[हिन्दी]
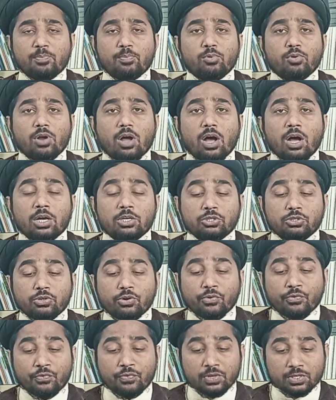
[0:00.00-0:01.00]
के
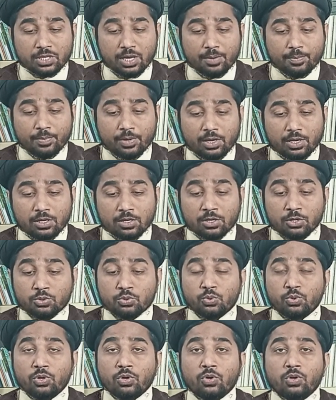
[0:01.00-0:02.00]
आशो फ़िज़ा में
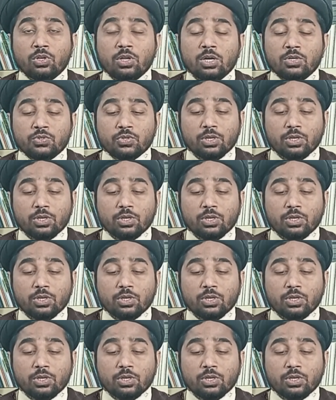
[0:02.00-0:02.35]
रसूल खुदा